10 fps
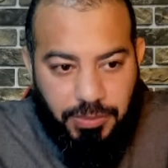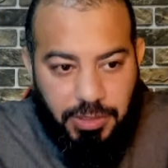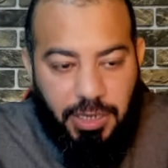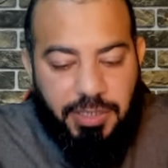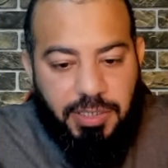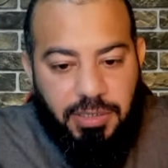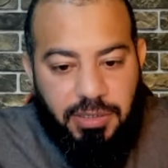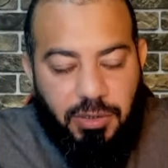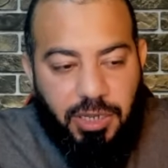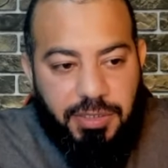أحسنت.
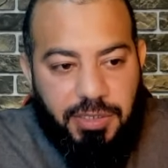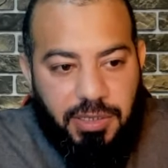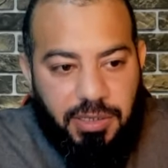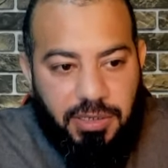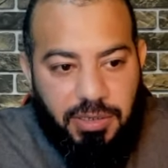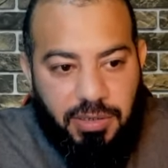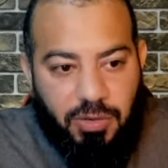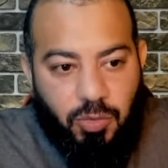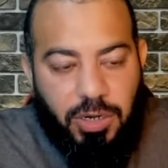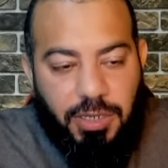الأعمال تصدر من من؟
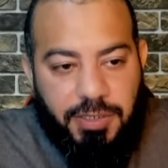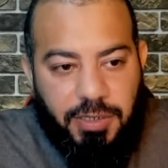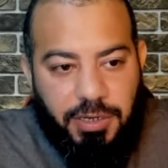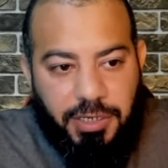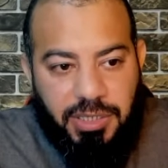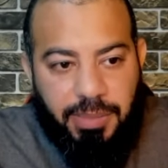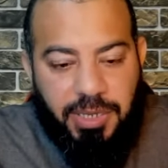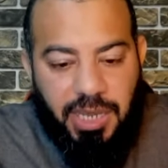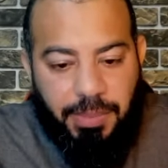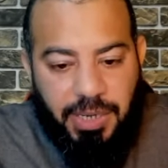والأنصاري عندما
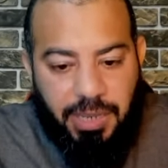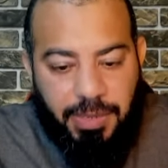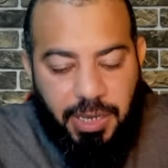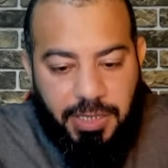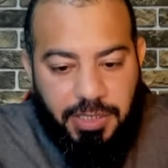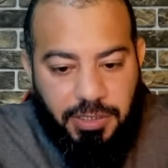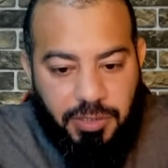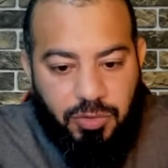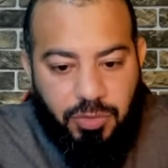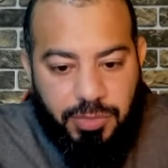يعمل عمل حسن
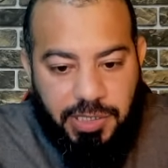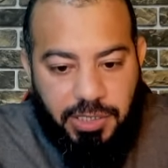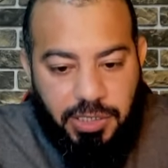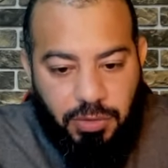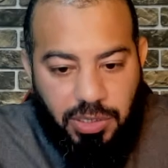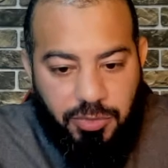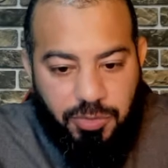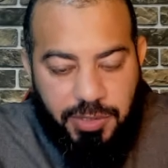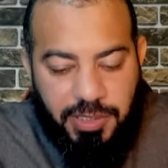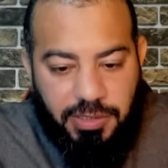يصدر من ذاته ولا مش
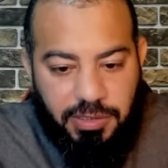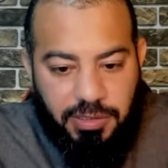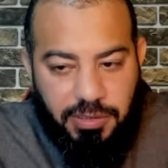من ذاته؟